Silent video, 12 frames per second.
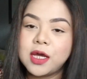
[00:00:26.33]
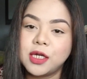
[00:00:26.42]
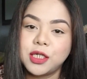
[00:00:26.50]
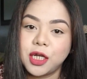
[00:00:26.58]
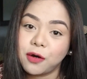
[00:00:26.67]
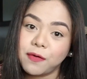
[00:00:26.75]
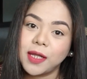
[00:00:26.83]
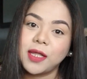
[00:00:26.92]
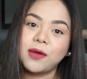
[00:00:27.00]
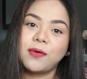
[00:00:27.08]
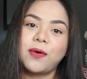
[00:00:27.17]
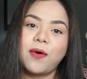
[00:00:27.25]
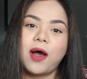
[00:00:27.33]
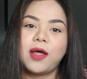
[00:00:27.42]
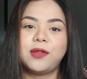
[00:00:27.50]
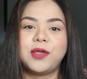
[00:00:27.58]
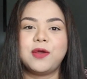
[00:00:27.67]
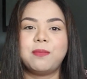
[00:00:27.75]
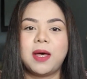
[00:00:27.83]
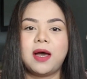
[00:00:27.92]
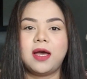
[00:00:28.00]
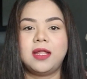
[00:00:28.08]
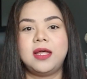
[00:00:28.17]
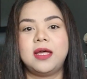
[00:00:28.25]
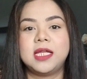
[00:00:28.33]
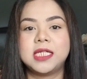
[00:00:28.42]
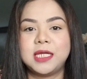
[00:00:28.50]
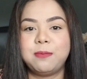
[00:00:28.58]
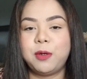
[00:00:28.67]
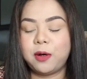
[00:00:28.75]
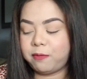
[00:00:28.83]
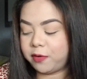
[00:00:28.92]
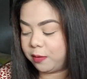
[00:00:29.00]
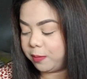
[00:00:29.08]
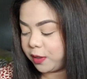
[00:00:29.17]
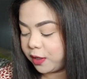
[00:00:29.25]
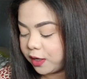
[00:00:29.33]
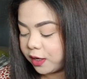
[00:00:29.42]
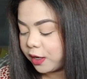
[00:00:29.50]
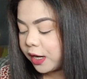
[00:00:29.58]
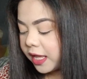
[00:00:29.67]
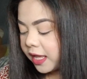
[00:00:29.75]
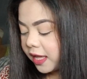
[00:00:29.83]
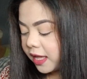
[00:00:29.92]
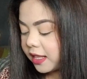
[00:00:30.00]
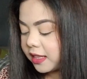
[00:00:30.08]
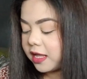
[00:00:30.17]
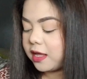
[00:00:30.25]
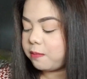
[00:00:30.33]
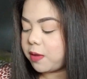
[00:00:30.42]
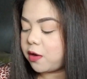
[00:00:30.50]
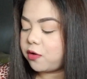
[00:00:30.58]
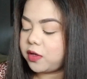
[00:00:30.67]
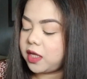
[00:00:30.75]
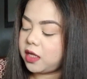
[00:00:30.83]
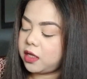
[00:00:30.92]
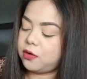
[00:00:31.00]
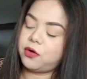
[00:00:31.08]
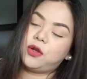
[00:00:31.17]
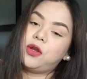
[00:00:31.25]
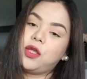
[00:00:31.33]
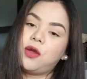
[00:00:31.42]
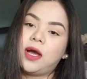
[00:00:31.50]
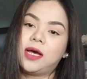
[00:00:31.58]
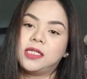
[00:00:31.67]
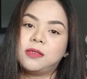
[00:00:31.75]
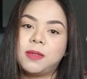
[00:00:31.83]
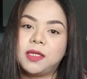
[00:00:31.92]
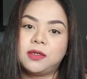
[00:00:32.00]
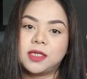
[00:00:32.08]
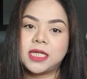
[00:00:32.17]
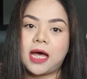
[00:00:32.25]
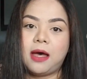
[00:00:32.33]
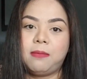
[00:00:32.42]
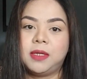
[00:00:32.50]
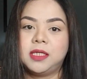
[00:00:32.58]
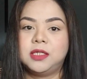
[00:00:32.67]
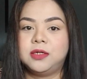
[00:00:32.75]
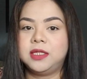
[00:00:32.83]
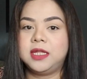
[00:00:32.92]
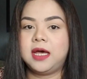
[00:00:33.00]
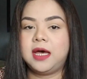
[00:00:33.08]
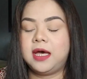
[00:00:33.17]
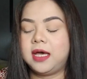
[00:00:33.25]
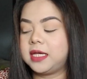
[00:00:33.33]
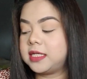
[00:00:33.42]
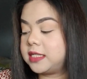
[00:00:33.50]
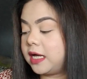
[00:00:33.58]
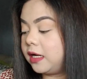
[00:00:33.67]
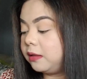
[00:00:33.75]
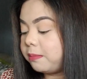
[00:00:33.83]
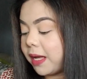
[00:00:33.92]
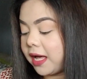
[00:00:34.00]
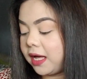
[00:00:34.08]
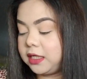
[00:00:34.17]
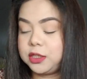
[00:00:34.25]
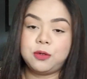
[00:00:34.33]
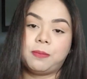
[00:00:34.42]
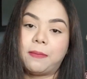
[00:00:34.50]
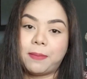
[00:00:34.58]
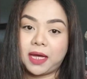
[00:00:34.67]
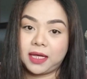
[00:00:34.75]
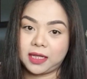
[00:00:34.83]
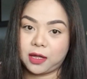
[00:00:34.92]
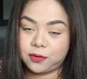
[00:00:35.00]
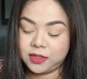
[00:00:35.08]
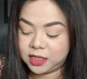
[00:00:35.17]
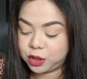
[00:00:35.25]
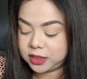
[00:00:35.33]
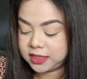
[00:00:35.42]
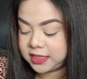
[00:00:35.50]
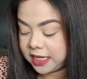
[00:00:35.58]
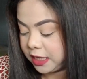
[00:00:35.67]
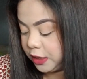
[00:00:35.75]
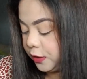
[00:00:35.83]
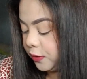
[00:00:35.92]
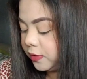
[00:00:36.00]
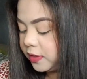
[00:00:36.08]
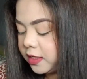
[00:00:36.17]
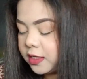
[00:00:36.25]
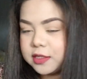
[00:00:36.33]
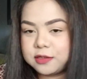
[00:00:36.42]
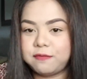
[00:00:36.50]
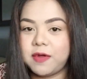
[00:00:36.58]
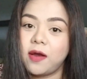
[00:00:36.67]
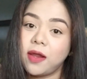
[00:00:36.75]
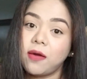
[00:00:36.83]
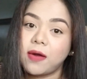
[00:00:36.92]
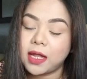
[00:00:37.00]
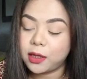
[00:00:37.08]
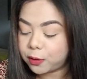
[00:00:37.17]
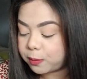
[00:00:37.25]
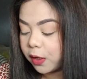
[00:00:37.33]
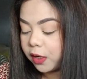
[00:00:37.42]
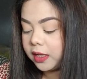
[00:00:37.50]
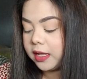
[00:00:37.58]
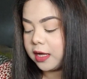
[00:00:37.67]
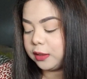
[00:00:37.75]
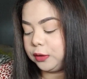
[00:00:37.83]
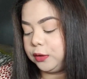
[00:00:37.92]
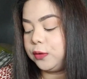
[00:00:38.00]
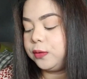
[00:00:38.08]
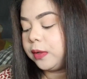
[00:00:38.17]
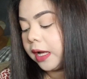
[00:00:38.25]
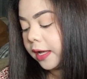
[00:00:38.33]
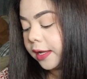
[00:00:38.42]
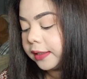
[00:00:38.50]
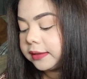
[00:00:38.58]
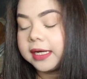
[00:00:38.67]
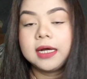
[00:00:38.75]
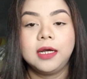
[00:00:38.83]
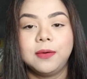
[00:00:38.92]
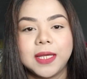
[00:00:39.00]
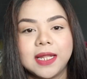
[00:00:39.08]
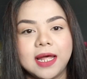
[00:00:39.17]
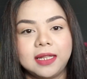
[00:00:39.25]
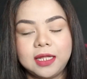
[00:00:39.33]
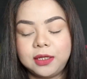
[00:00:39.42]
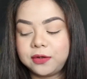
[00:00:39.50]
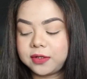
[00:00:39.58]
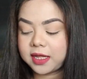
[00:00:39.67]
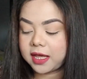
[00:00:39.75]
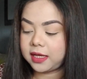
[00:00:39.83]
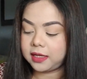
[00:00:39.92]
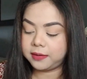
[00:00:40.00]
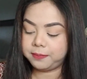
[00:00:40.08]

share with you kung ano yung mga na-receive ko from her. And then, meron ding in-order yung husband ko sa Amazon na isang bag. So, papakita ko din siya sa inyo. So, very random haul lang itong um, ah, gagawin natin today.